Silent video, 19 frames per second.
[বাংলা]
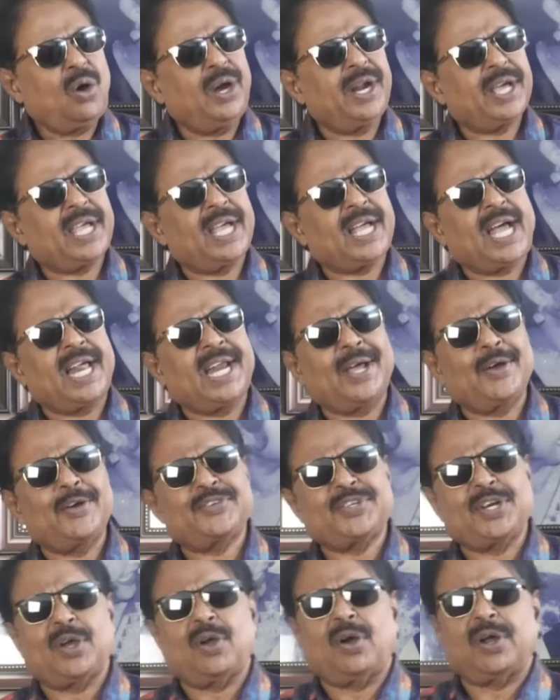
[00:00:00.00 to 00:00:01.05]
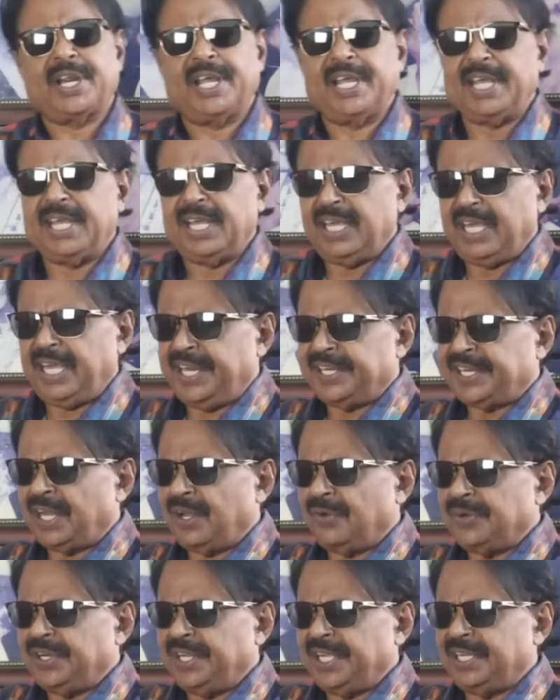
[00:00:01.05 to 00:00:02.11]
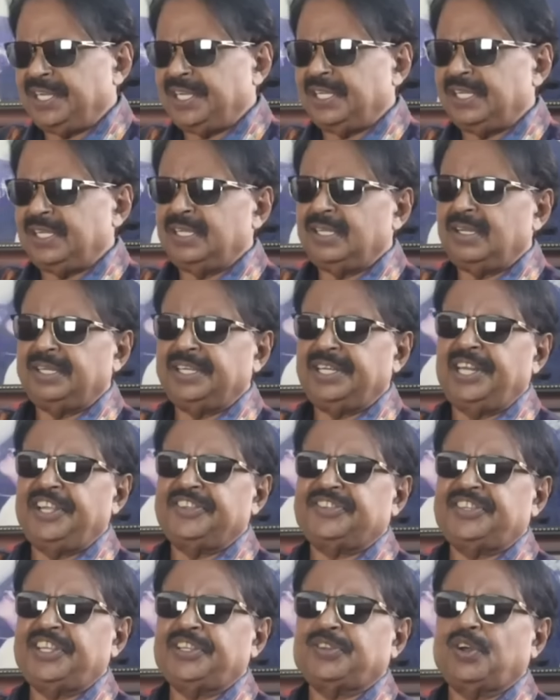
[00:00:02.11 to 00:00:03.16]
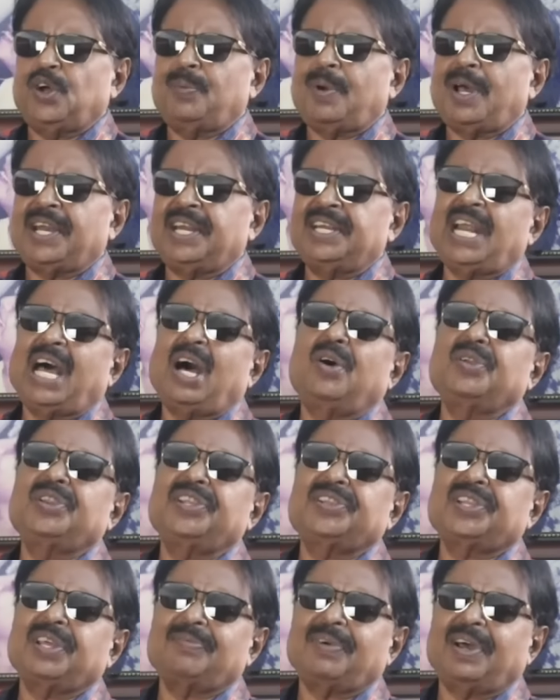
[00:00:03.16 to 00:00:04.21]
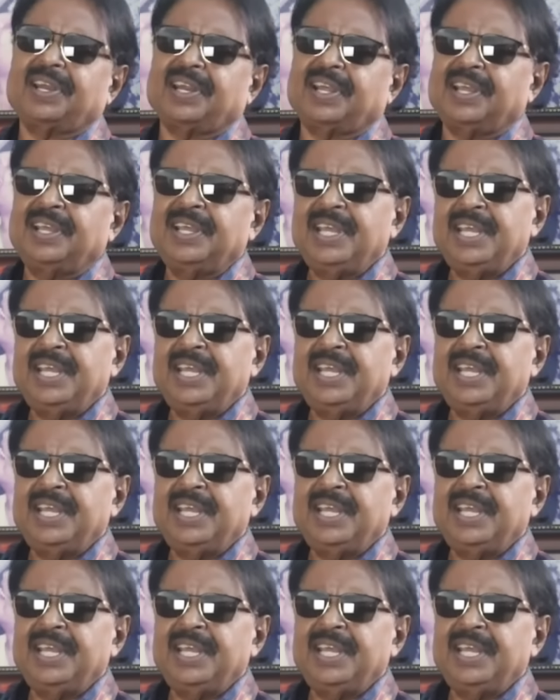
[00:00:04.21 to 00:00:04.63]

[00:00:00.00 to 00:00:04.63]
অনেকে কানাঘুষা করে এটা উনি রিলিজ দিতেও পারে নাও দিতে পারে